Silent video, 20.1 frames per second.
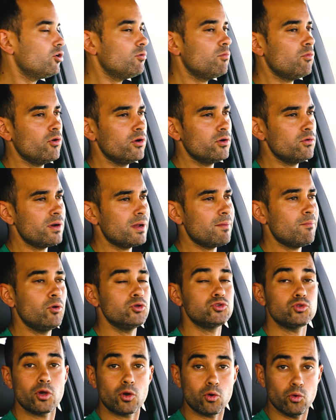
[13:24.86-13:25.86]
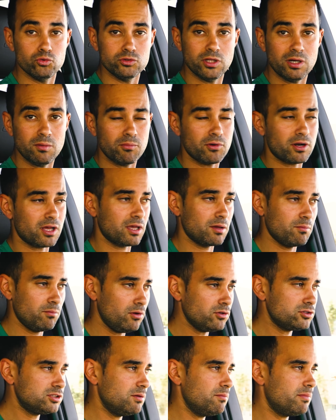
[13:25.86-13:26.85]
como en una moto scooter, por
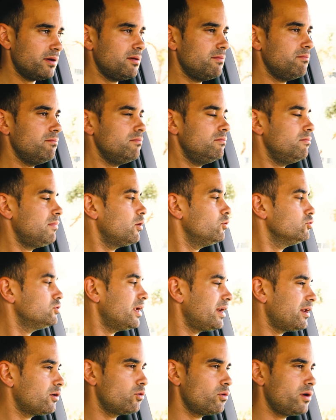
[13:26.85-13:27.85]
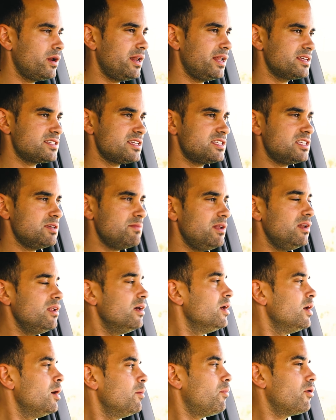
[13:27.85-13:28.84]
ejemplo, siempre me gusta recurrir a ese símil
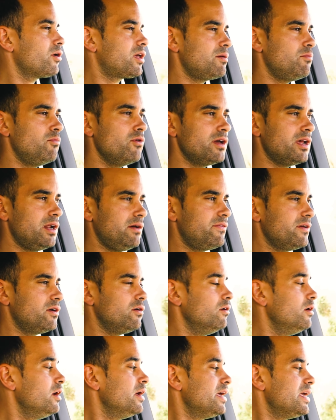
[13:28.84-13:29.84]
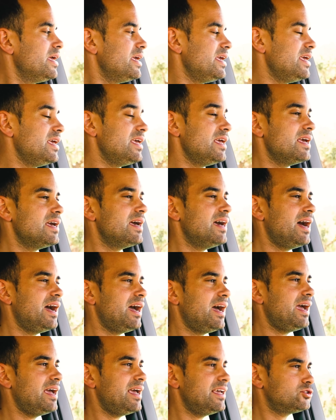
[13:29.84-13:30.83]
porque es muy gráfico y
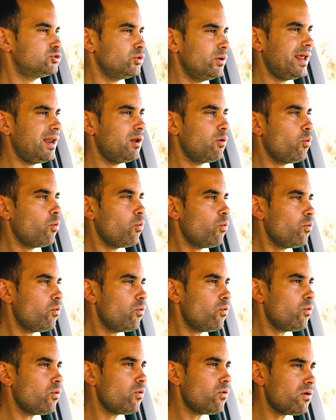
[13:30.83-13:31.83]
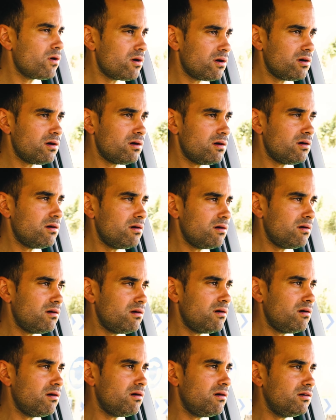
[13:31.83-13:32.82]
suena el
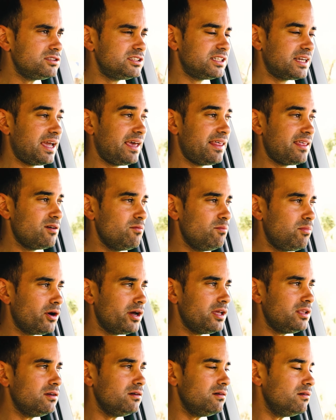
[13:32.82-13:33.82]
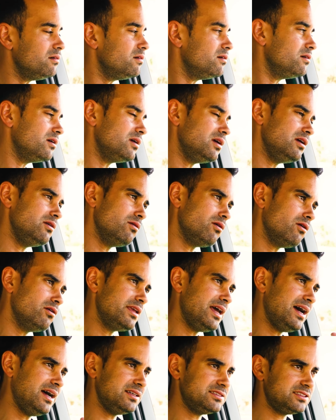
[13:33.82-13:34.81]
wow, se queda ahí un poquito y luego
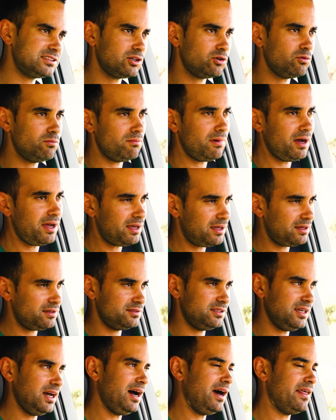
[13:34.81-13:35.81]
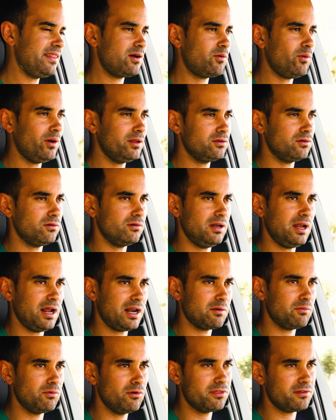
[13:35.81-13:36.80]
ya, según va ya adecuando las
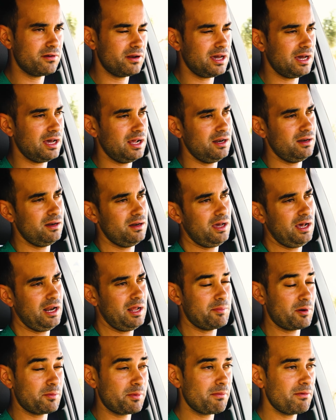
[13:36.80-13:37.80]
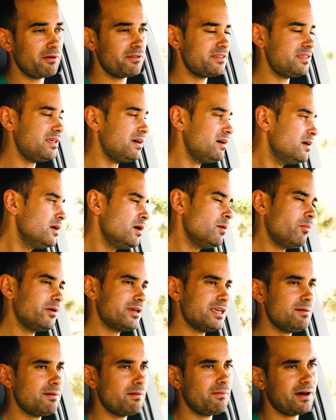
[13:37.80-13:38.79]
revoluciones a la propia velocidad,
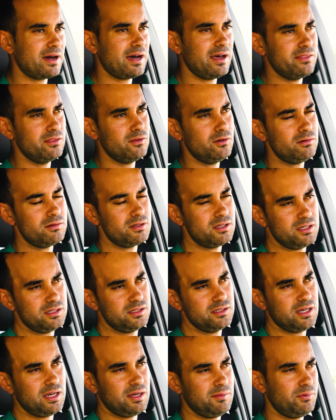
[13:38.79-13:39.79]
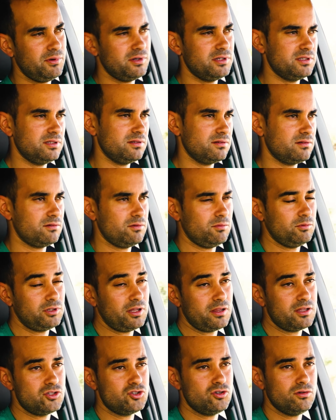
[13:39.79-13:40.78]
pues ya va bajando y ya pues, como
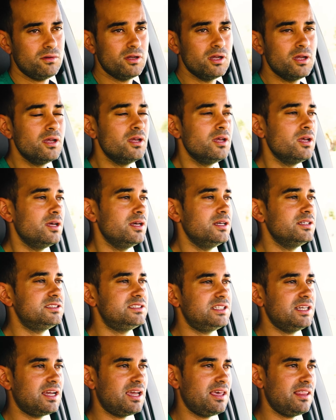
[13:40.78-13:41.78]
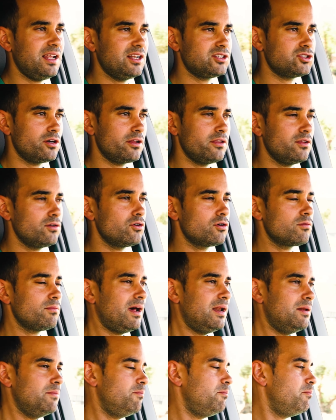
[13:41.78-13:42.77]
te he dicho, se queda el sonido
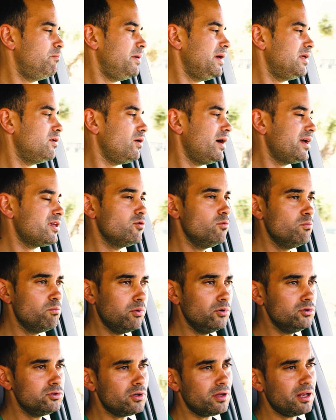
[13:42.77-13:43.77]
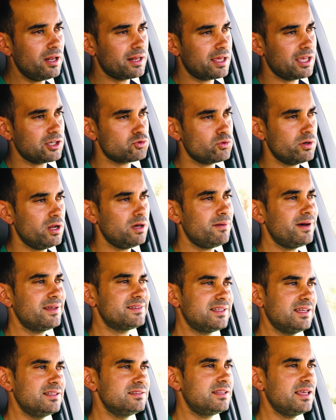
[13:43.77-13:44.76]
normal. Pero hay un punto en el que suena
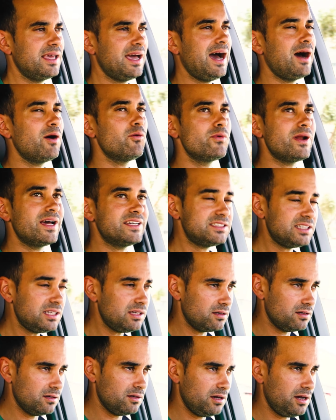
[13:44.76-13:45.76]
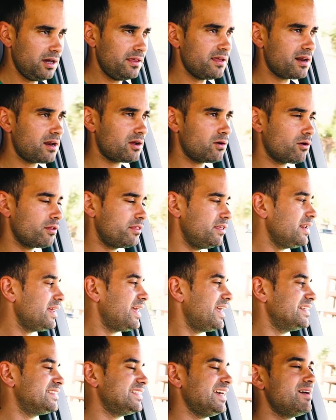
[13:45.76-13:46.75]
bastante. Aún así, es de reconocer
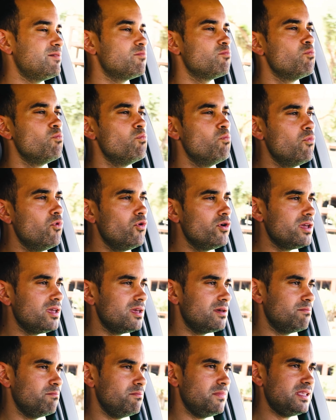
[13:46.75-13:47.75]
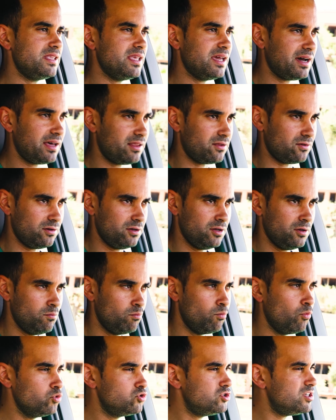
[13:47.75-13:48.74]
que está muy mitigado,
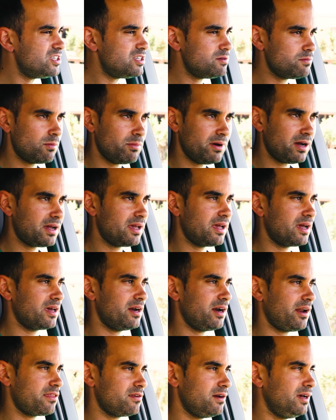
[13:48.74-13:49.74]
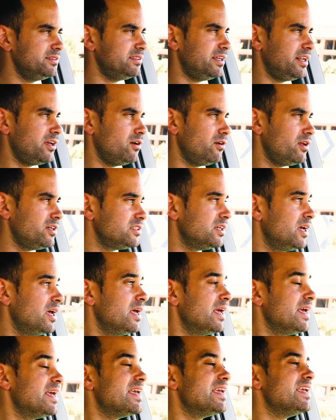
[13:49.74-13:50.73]
muchísimo más que en generaciones anteriores.
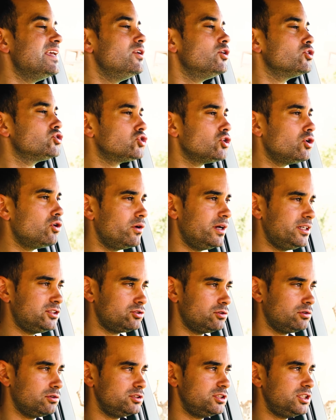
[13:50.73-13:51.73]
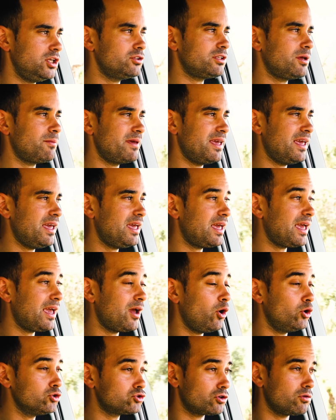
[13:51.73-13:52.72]
Y no solo eso, sino también que
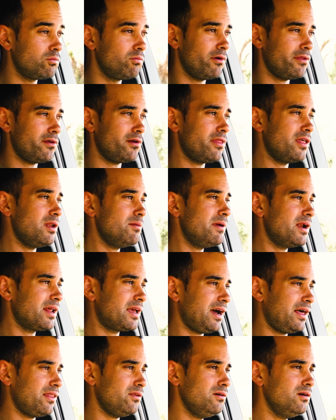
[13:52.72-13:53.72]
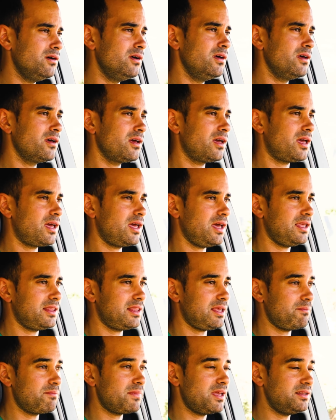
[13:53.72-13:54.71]
en otros modelos del mercado que
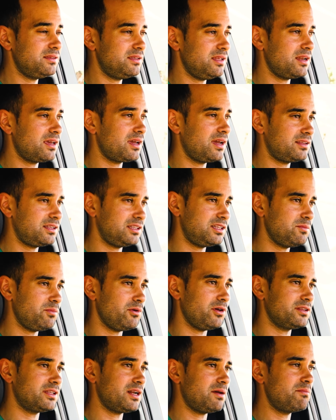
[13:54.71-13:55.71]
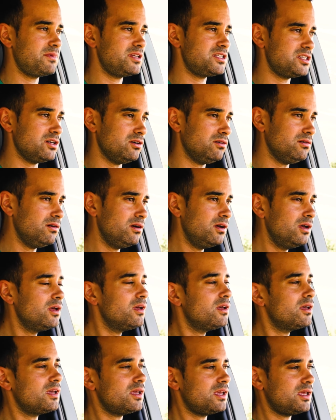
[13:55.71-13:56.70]
también tienen este tipo de transmisión
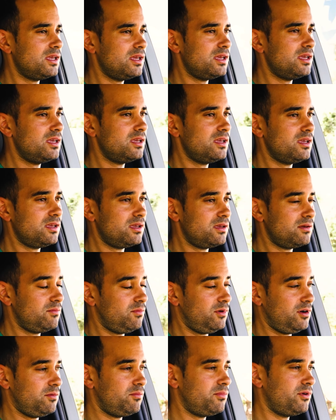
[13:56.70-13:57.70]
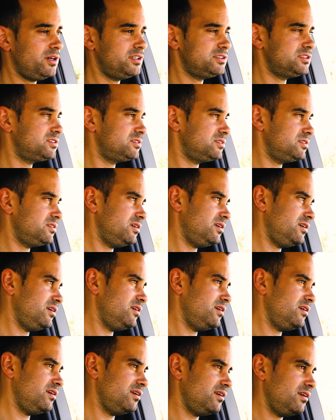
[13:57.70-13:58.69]
y bueno, pues
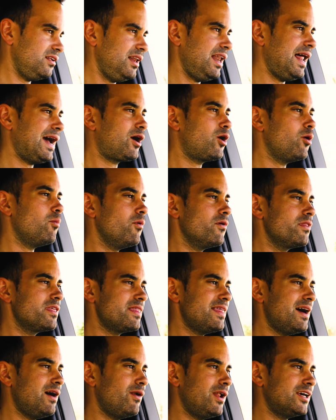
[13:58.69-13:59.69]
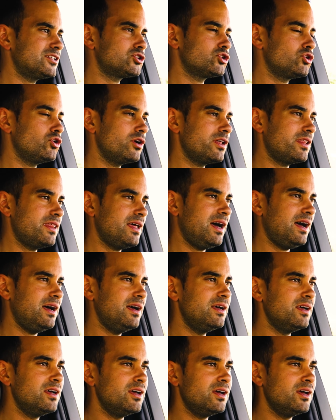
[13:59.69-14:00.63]
eh, la comodidad o la sonoridad